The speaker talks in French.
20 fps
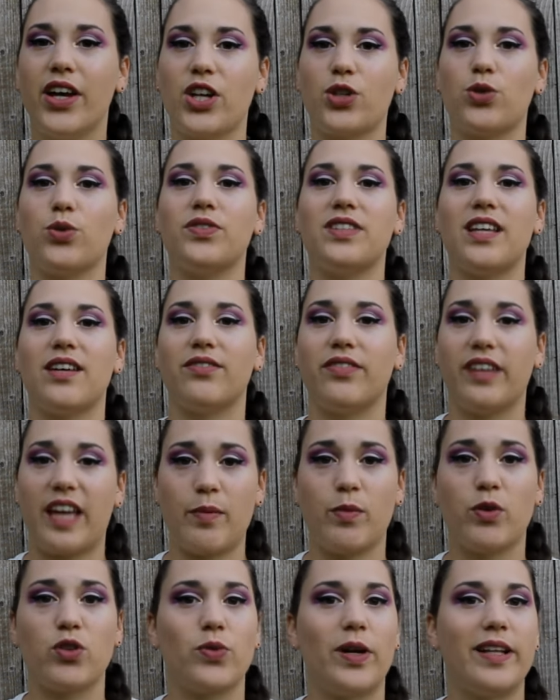Je trouve ça
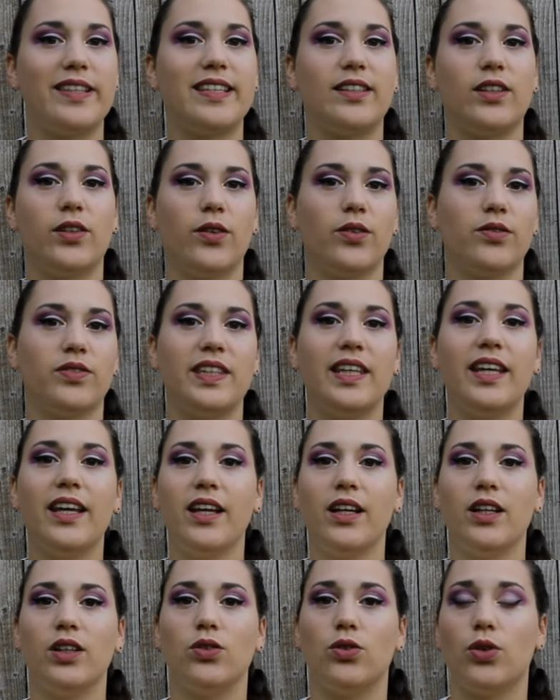vraiment chouette, ça donne envie
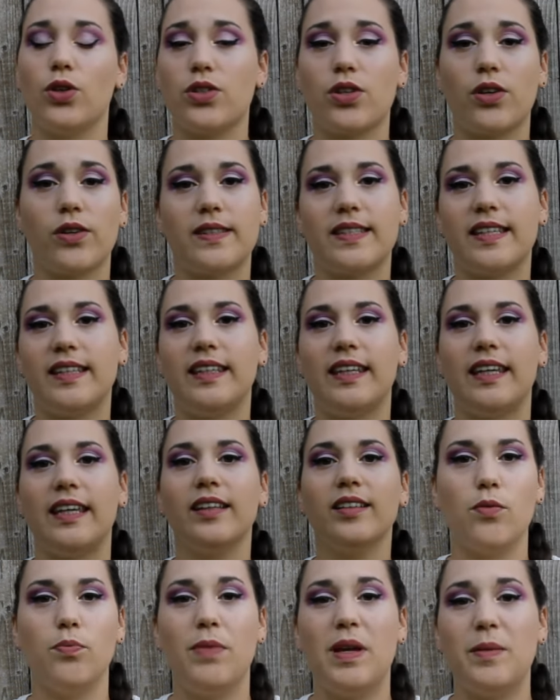de se
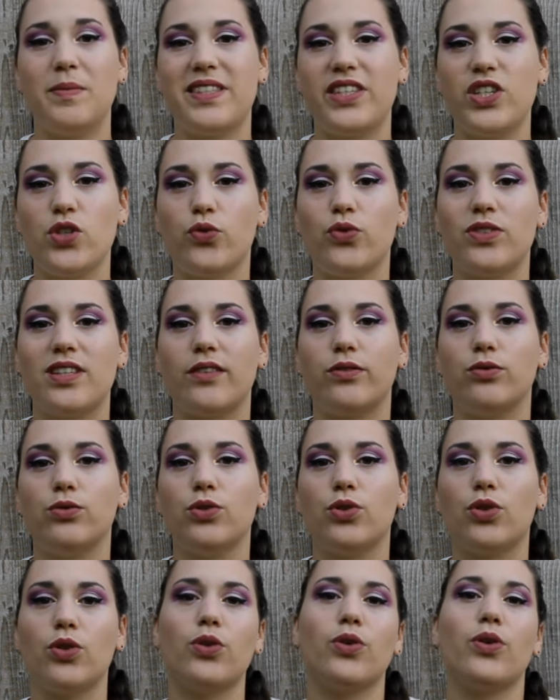renseigner, même si je vous
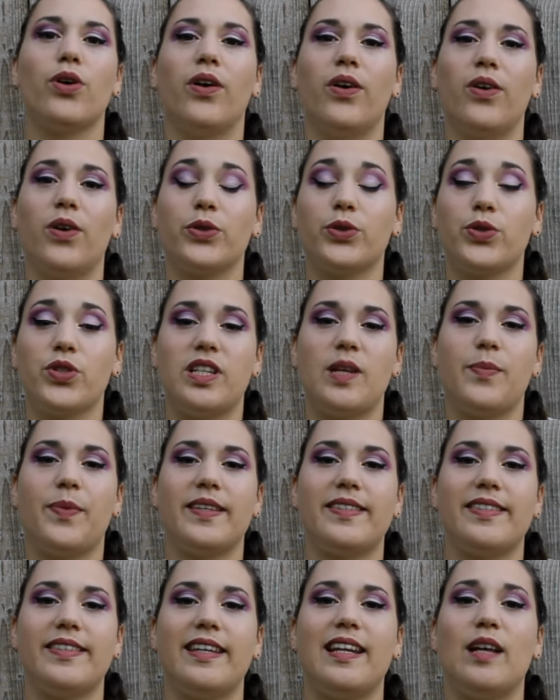avoue que euh, lorsque je l'ai
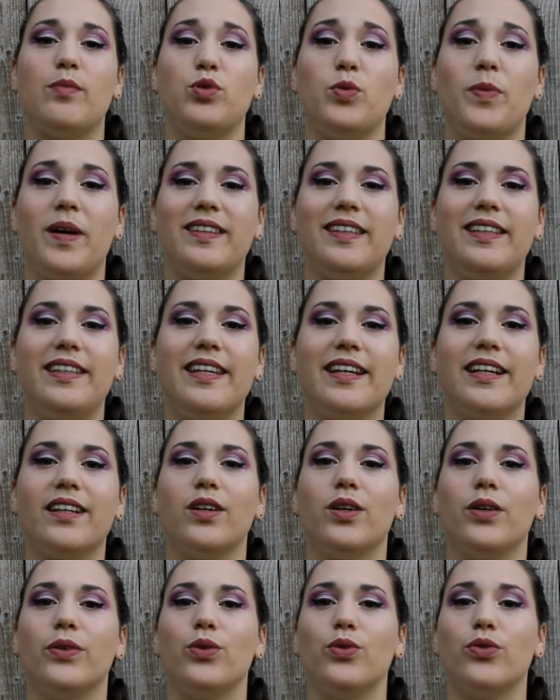passé, la plupart des liens
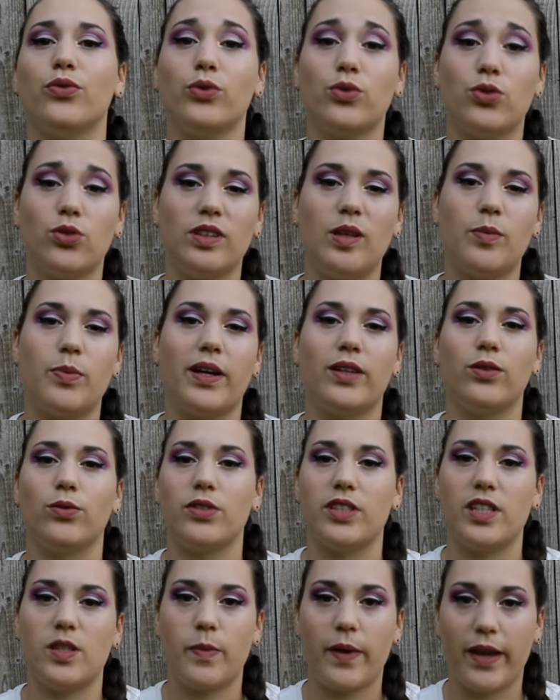ne fonctionnaient pas,
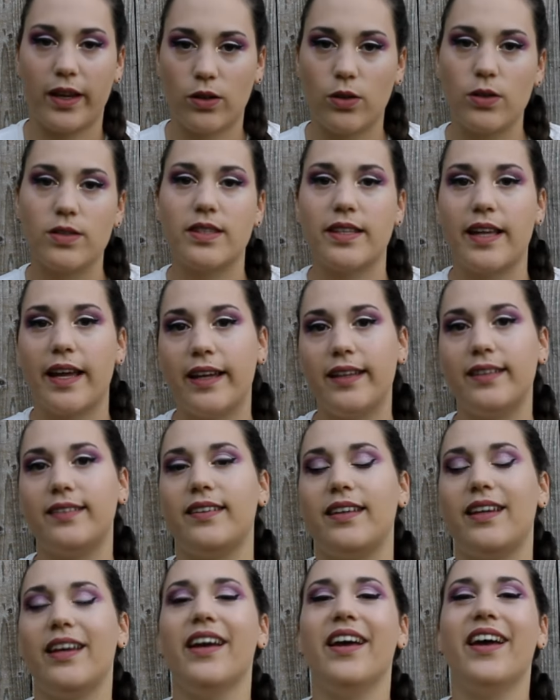donc j'espère que ça a
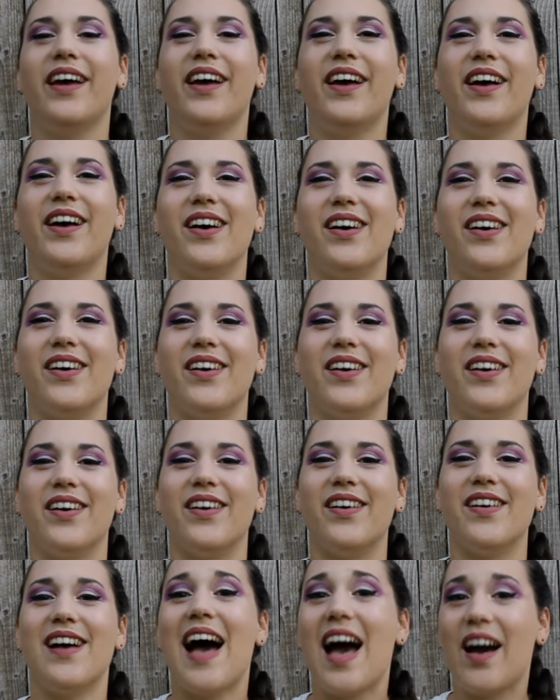été
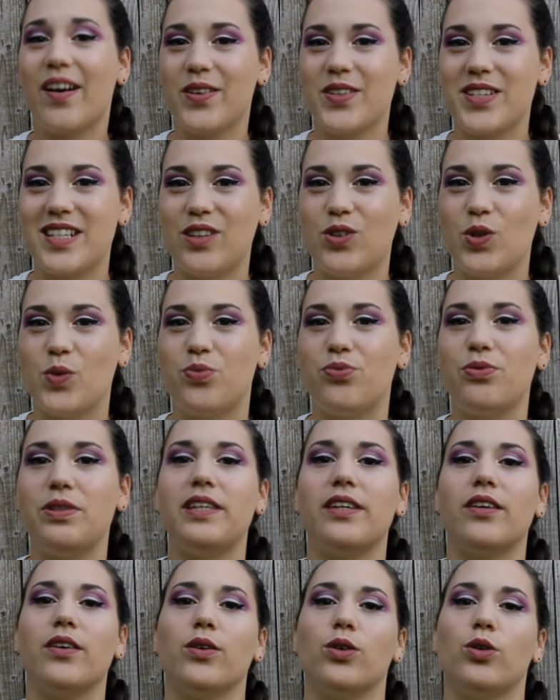arrangé
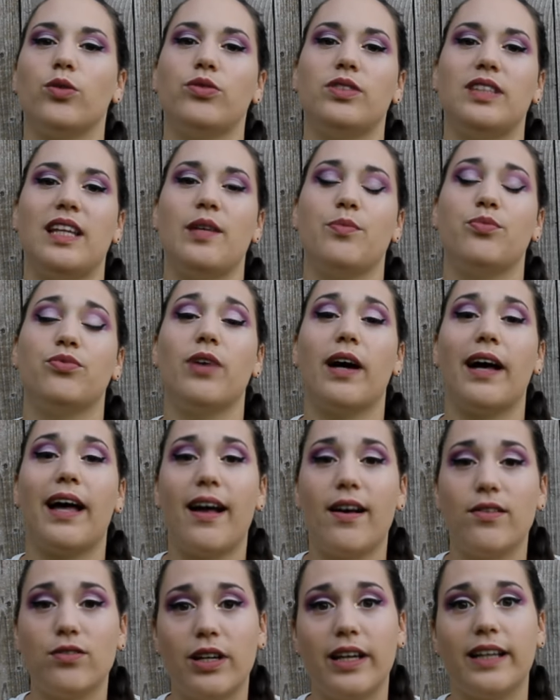depuis, que vous allez pouvoir
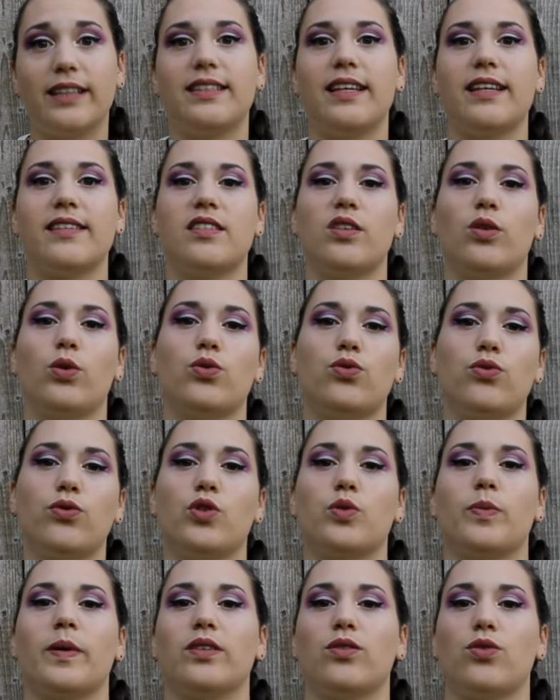avoir accès à ces
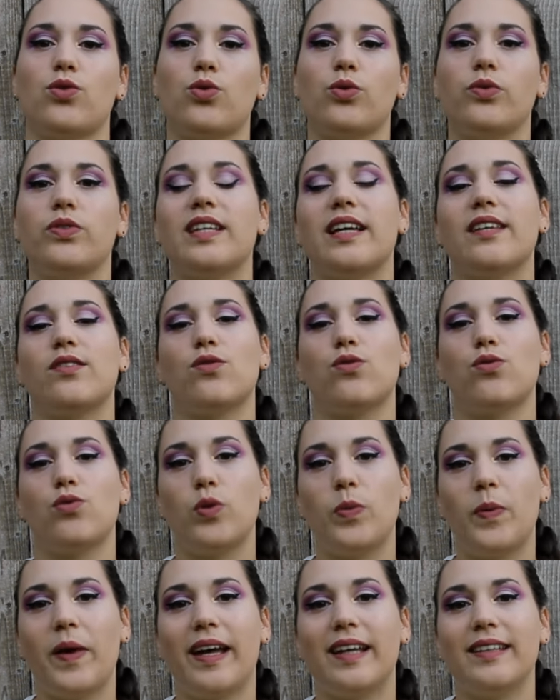ressources, parce que je trouve ça
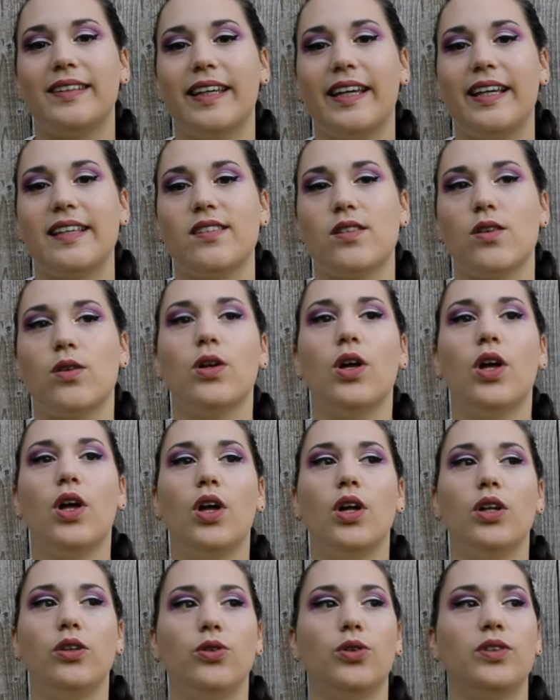super intéressant,
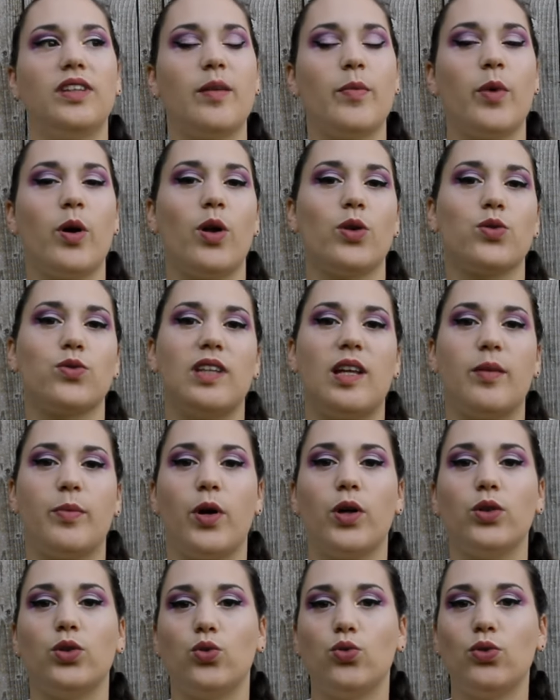notamment lorsqu'on
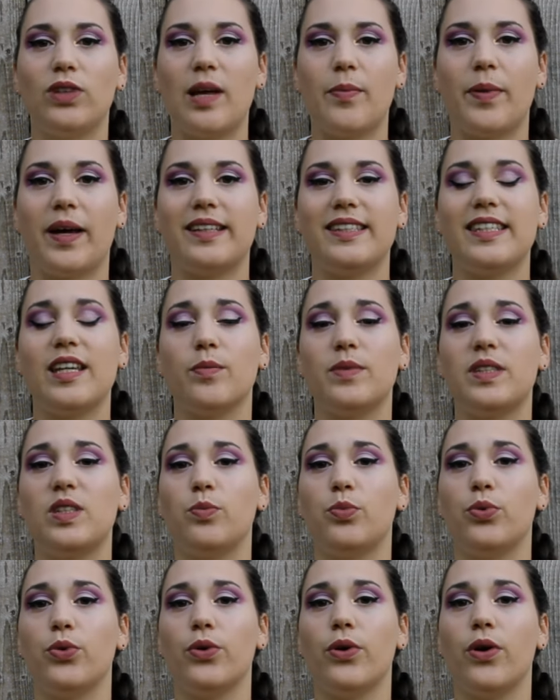aborde toute la partie un
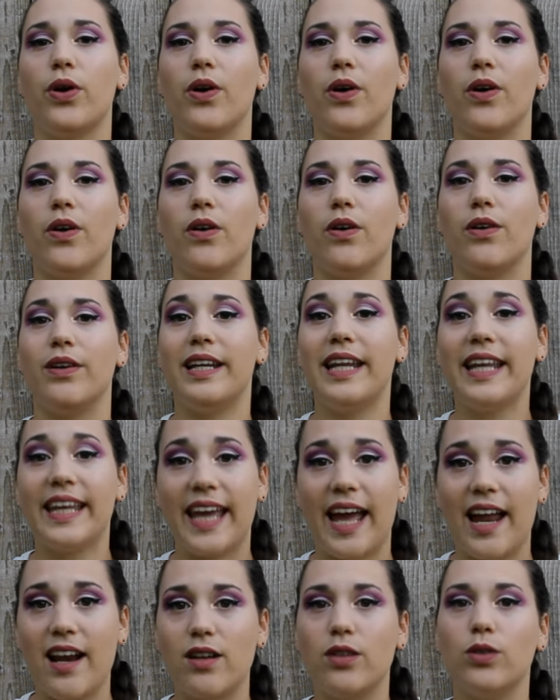petit peu
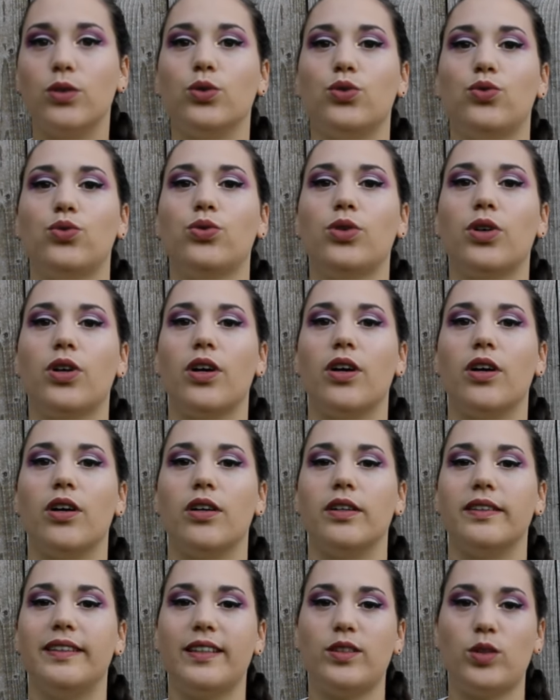légale autour
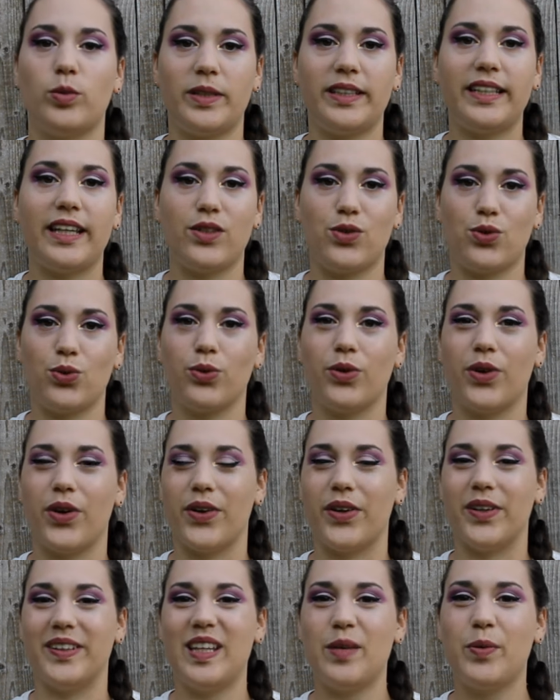des obligations
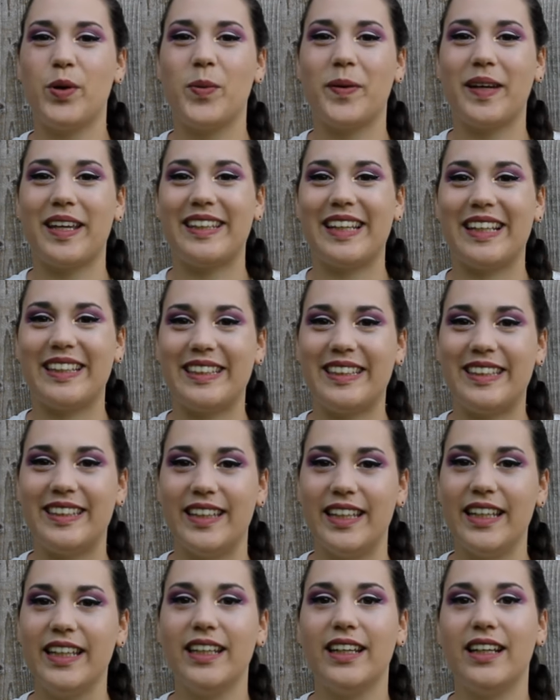des propriétaires
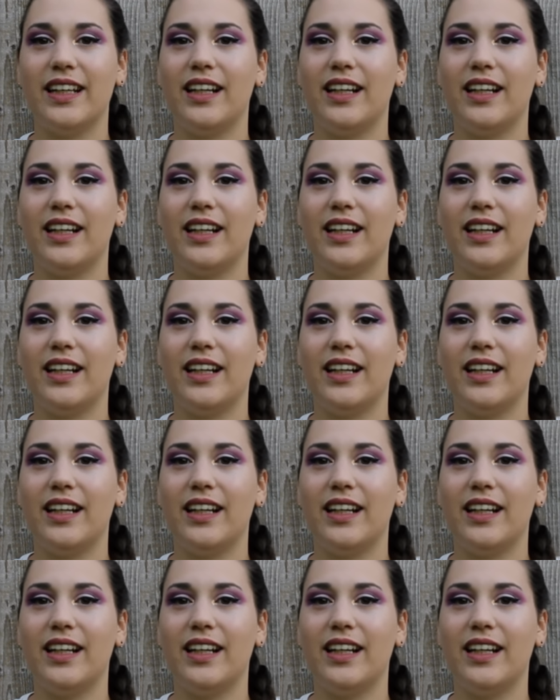d'équidés.